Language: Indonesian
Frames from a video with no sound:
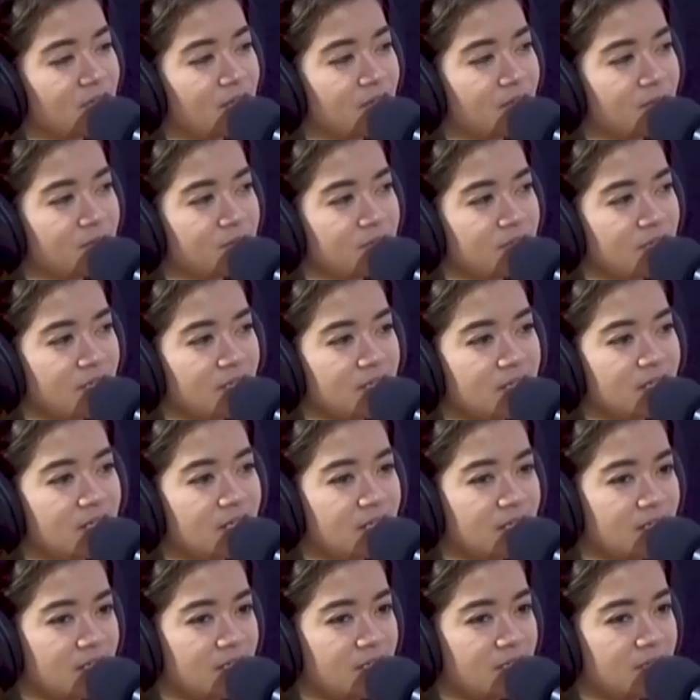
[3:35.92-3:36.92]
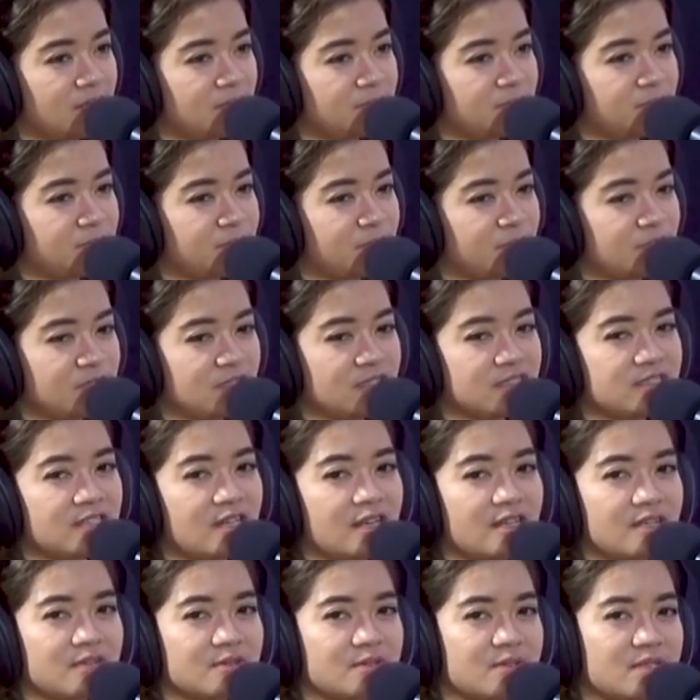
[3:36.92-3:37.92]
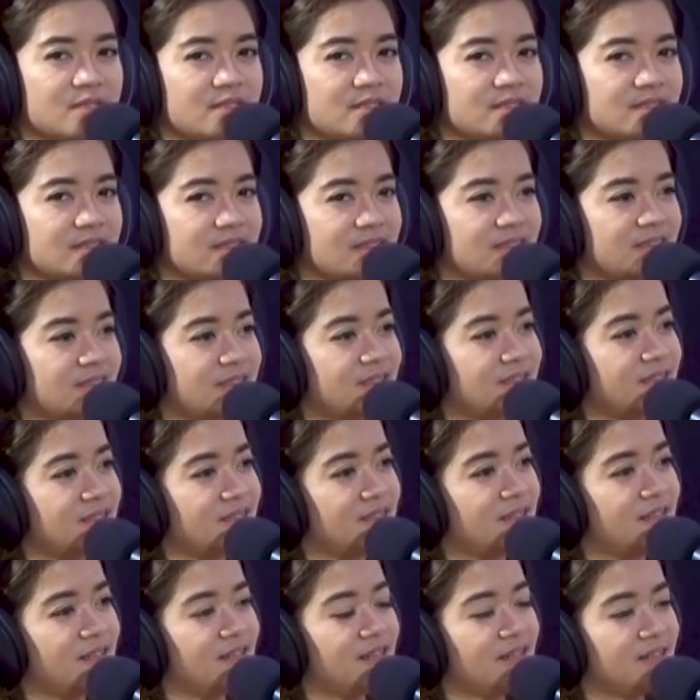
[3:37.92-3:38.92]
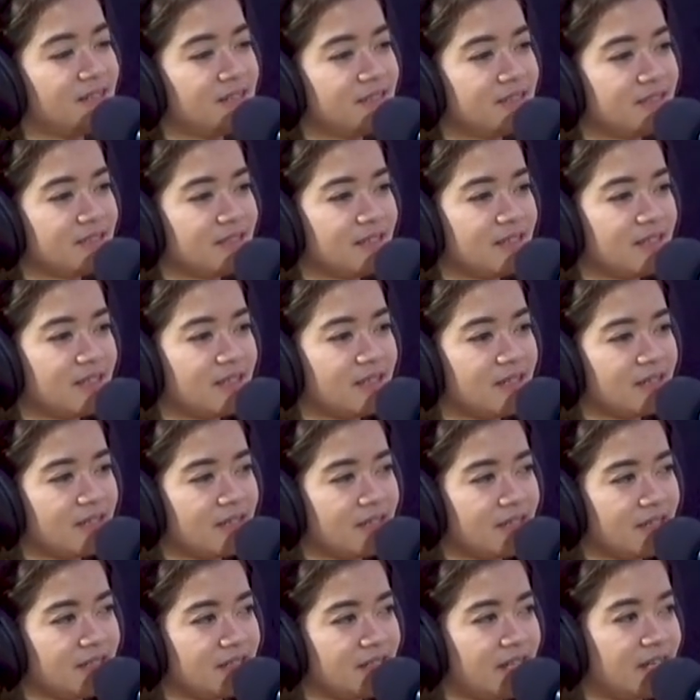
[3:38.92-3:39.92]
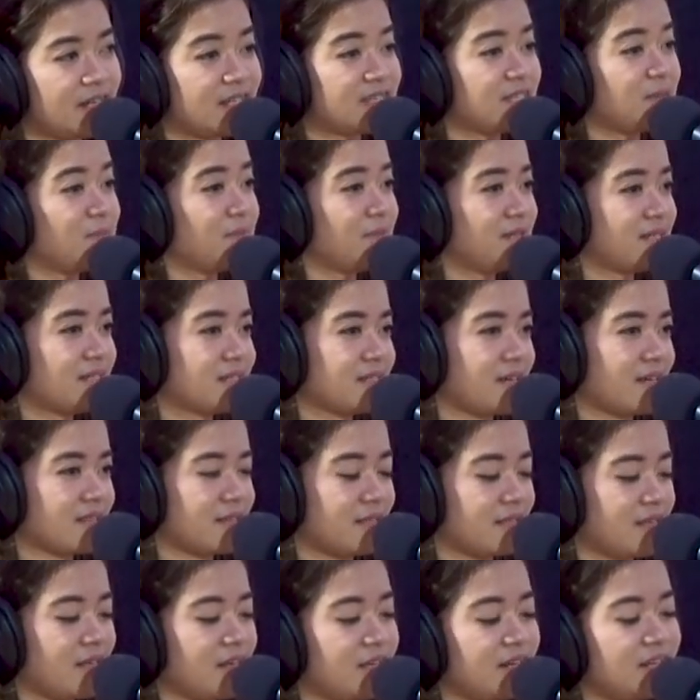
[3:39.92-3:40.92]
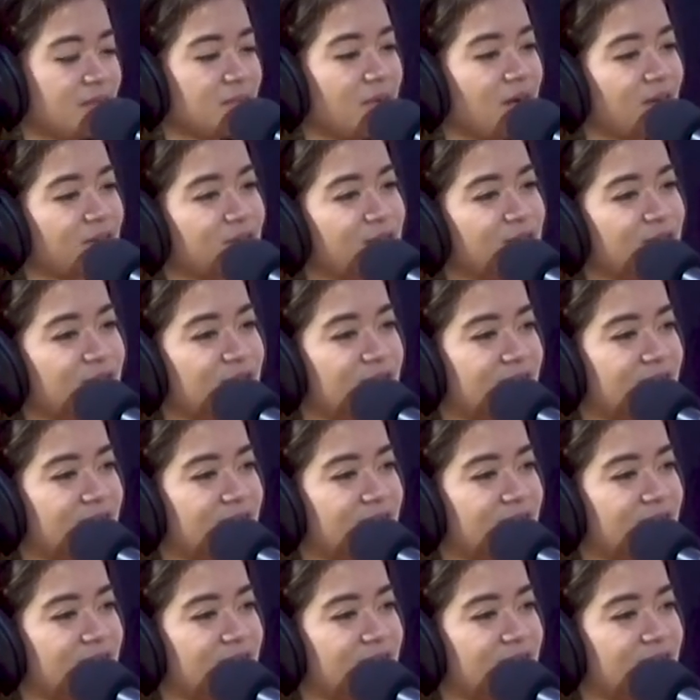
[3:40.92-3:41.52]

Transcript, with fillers: Enggak itu lagunya dari Puci Calwi. Uh -uh. Uh -uh. Dari teman katanya dari temen, ini